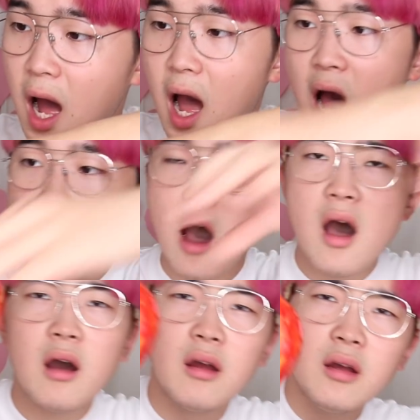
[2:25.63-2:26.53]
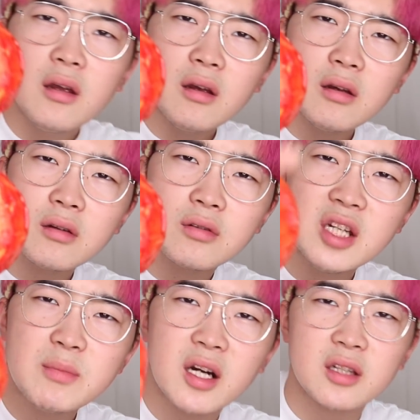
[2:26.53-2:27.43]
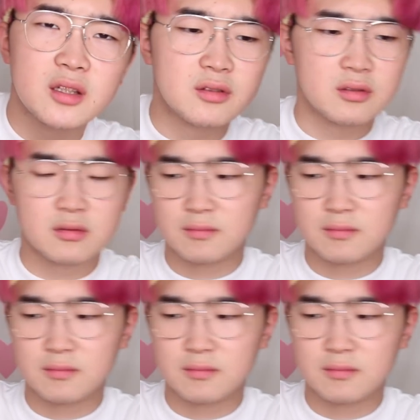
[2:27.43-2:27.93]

あーえクリームが入ってる